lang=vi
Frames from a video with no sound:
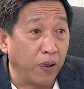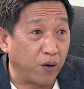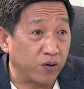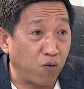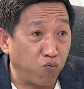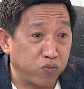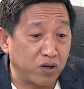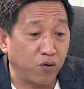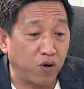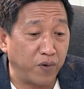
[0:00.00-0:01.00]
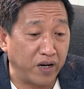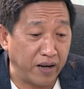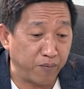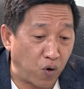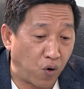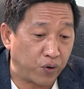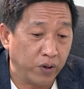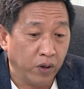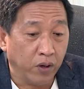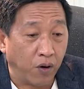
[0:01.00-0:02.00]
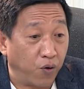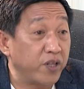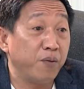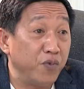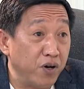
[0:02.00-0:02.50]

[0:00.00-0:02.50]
rồi xong sau đó mấy anh em ngồi hỏi tiếp nữa